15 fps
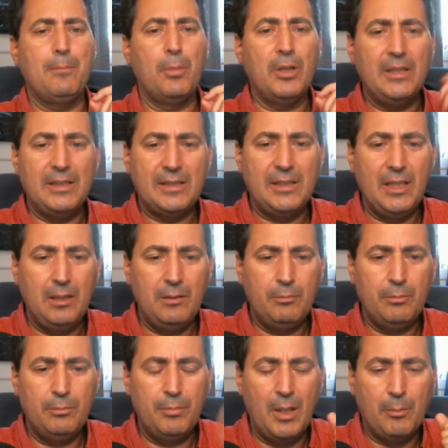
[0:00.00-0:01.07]
policiers
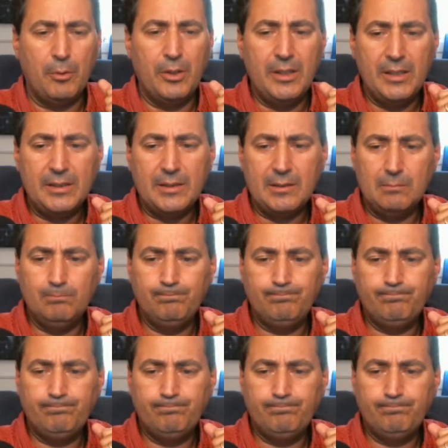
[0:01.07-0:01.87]
la police,